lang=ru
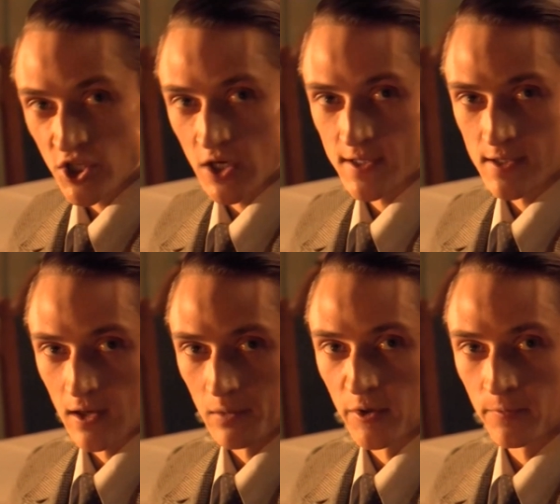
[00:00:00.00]

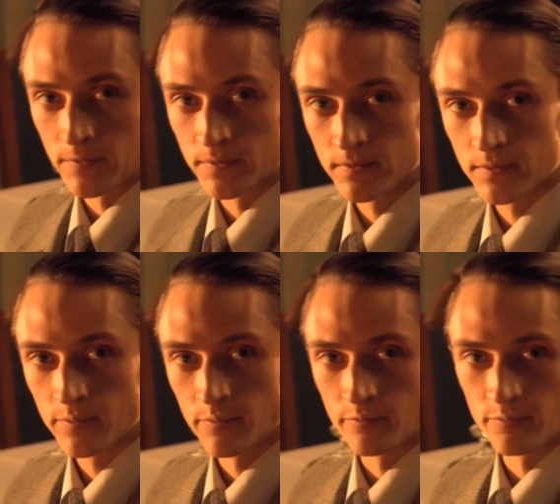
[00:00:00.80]
железная Альби
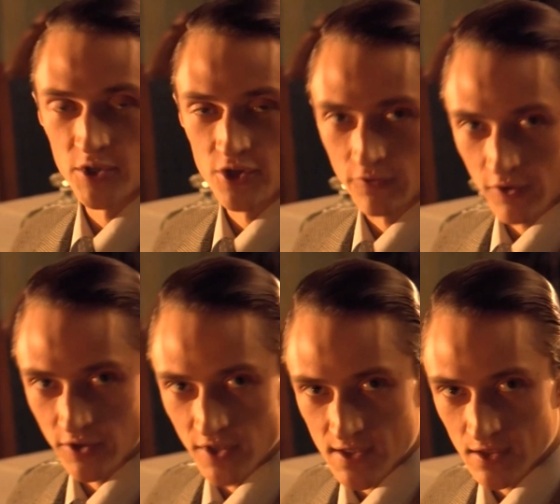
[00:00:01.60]
без
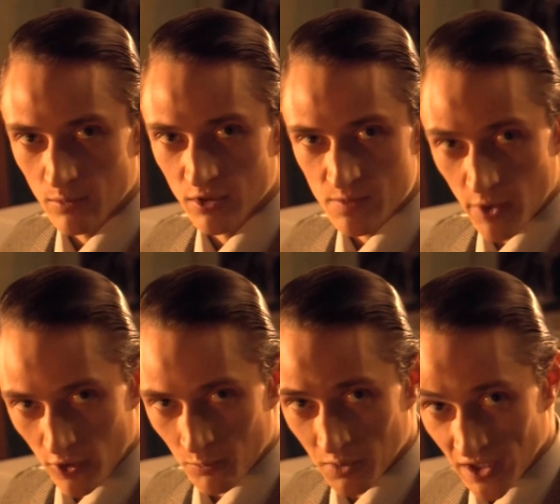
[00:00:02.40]
четверти 10 я был с
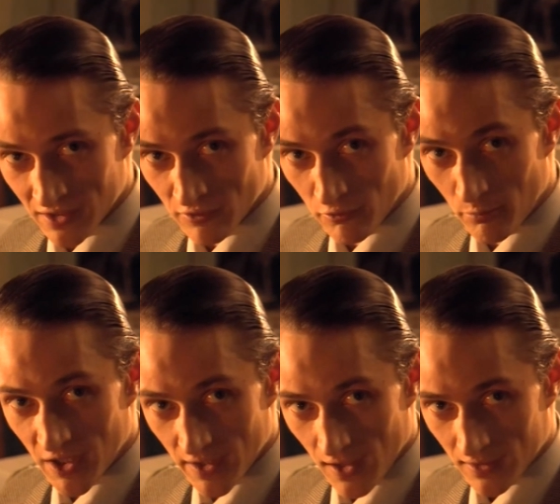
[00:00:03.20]
майором Блендом в
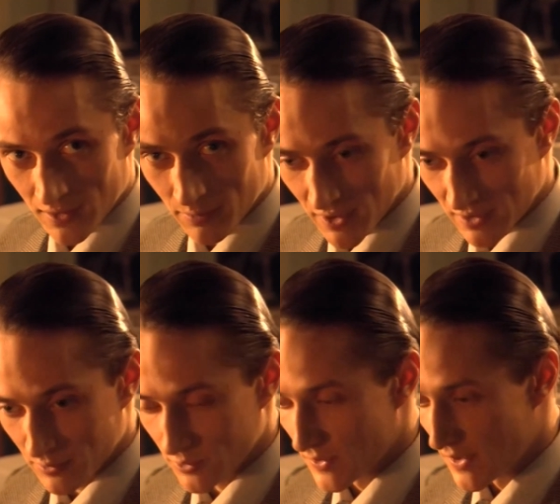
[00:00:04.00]
бильярдной, поэтому